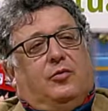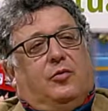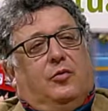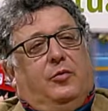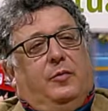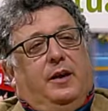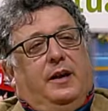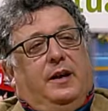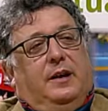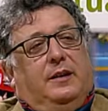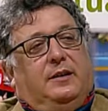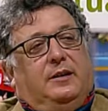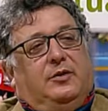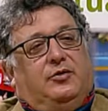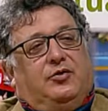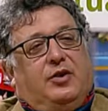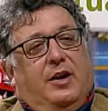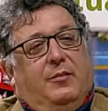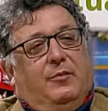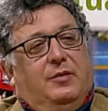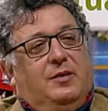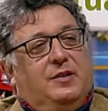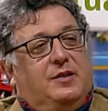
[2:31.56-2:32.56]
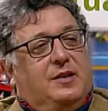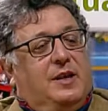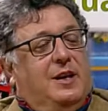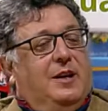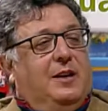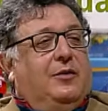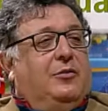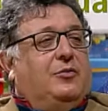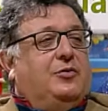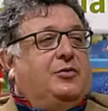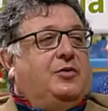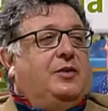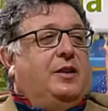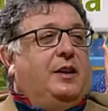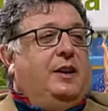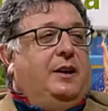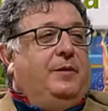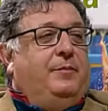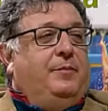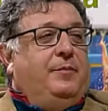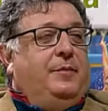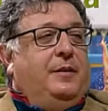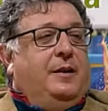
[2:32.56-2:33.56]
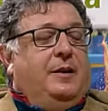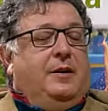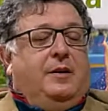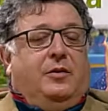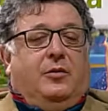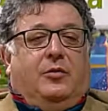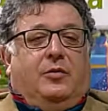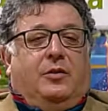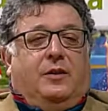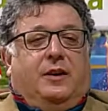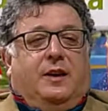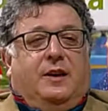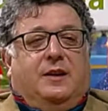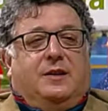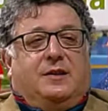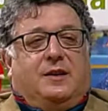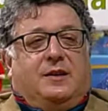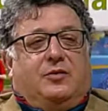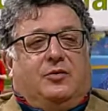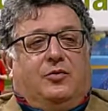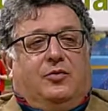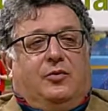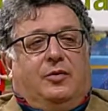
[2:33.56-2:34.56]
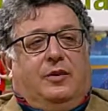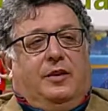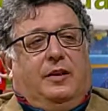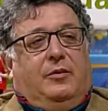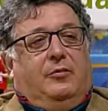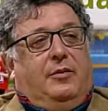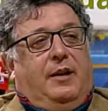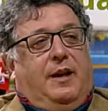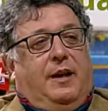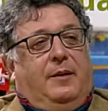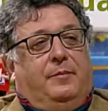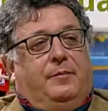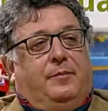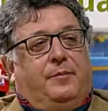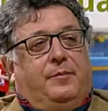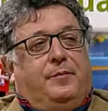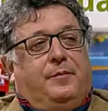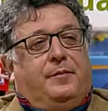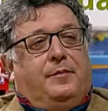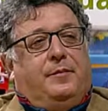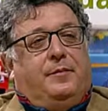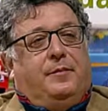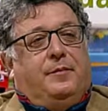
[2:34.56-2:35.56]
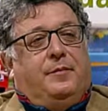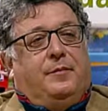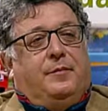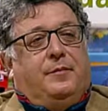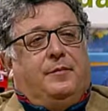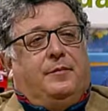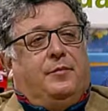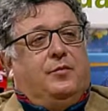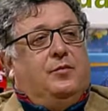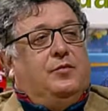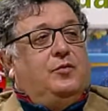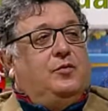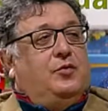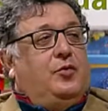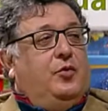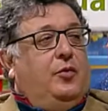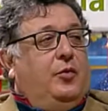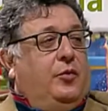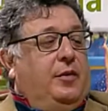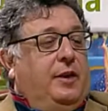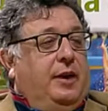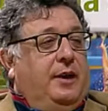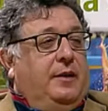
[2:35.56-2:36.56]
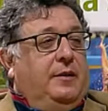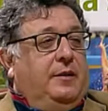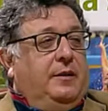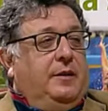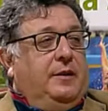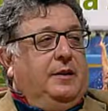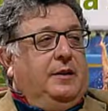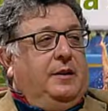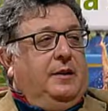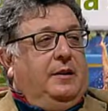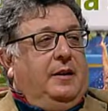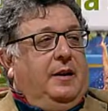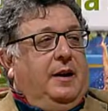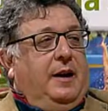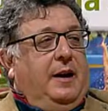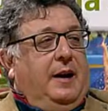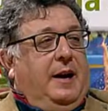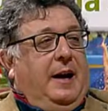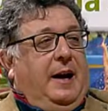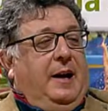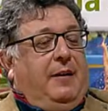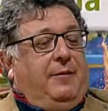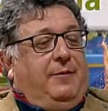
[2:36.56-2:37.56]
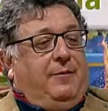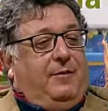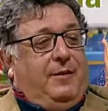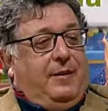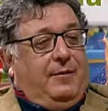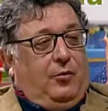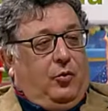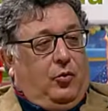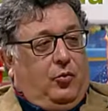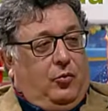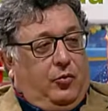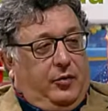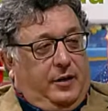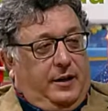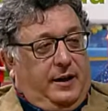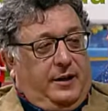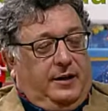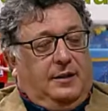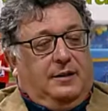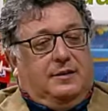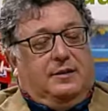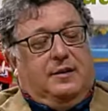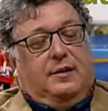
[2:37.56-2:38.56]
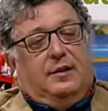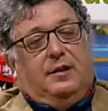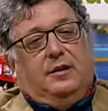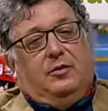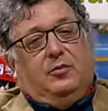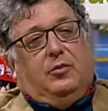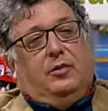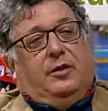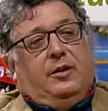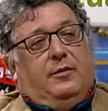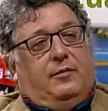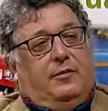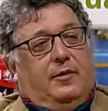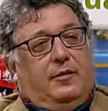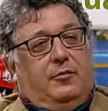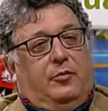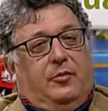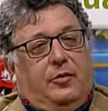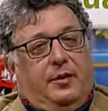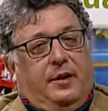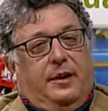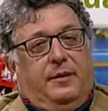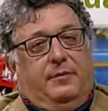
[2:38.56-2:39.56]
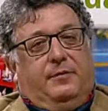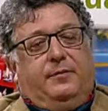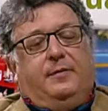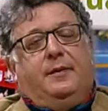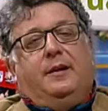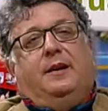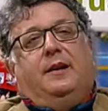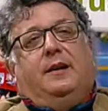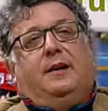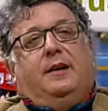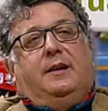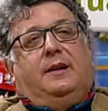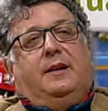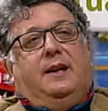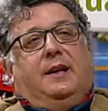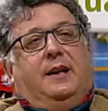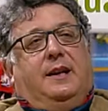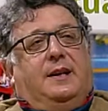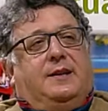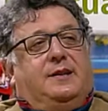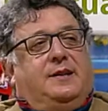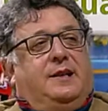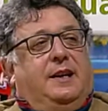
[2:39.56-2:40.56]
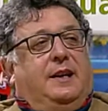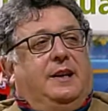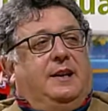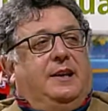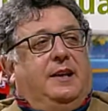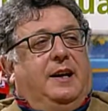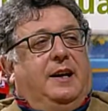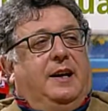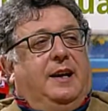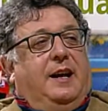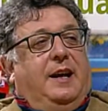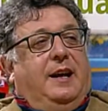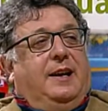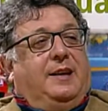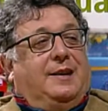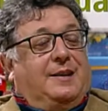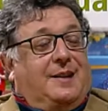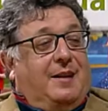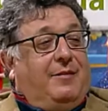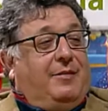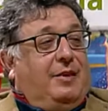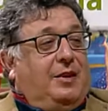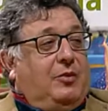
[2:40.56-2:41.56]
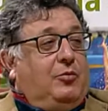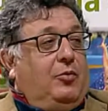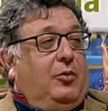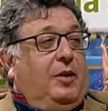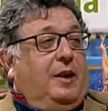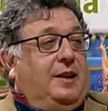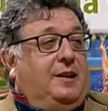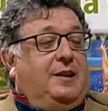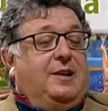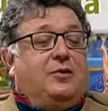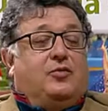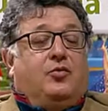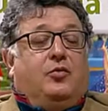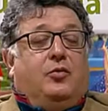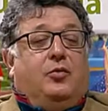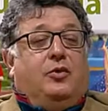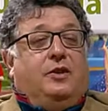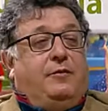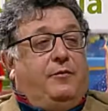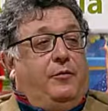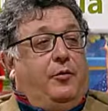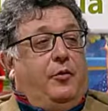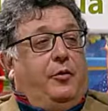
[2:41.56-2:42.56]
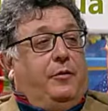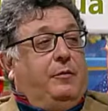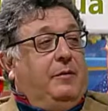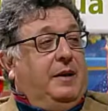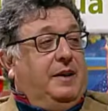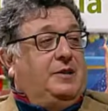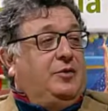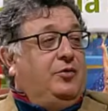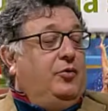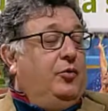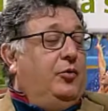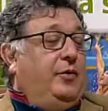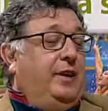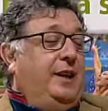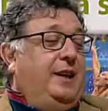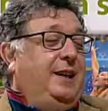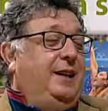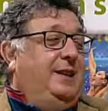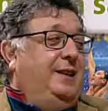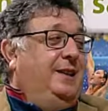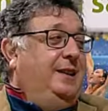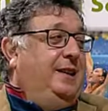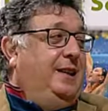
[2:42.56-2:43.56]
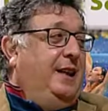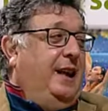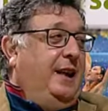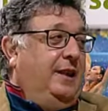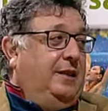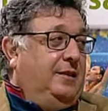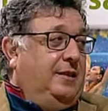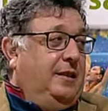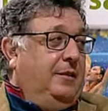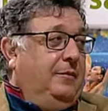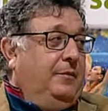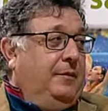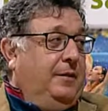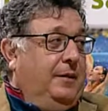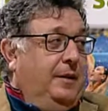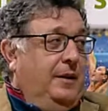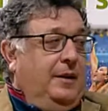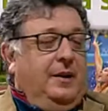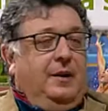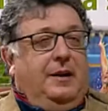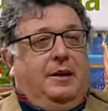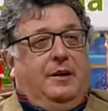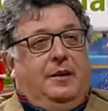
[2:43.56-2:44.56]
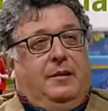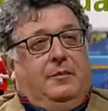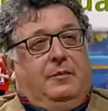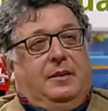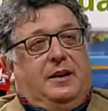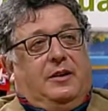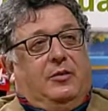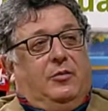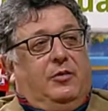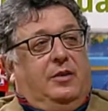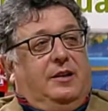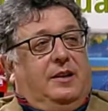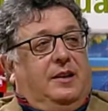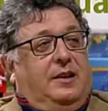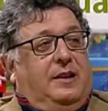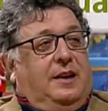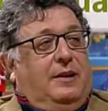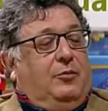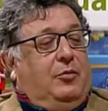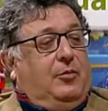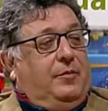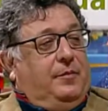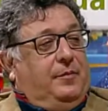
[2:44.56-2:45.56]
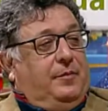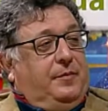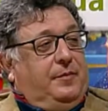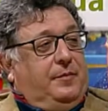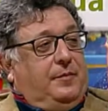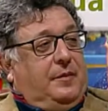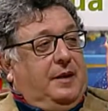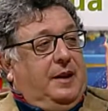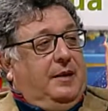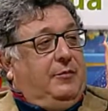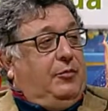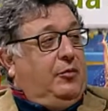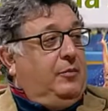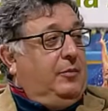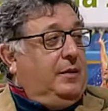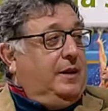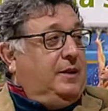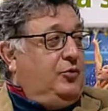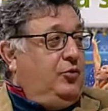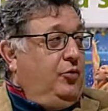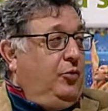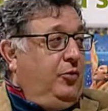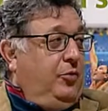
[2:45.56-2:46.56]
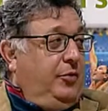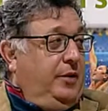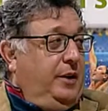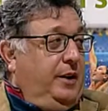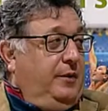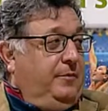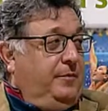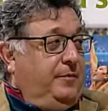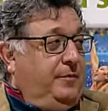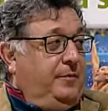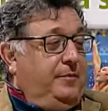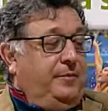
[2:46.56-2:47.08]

come diciamo insieme alla nostra organizzazione, una funzione a favore del territorio, a favore delle aziende e tra virgolette sono di formazione indiretta, perché noi intendiamo la formazione